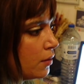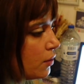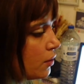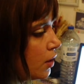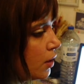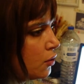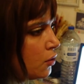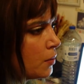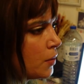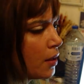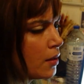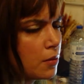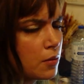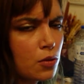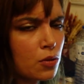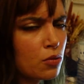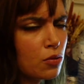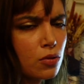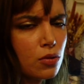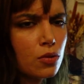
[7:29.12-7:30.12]
ça à demain,
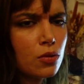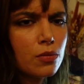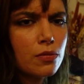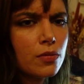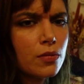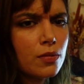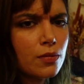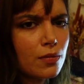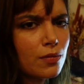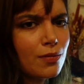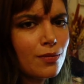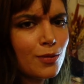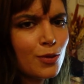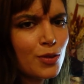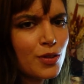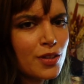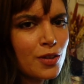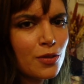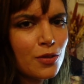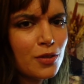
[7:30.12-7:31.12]
donc euh, le
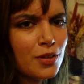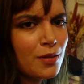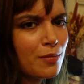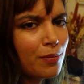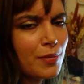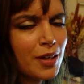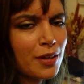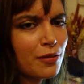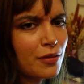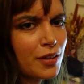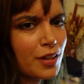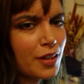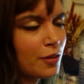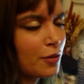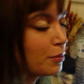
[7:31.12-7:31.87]
synonyme parfait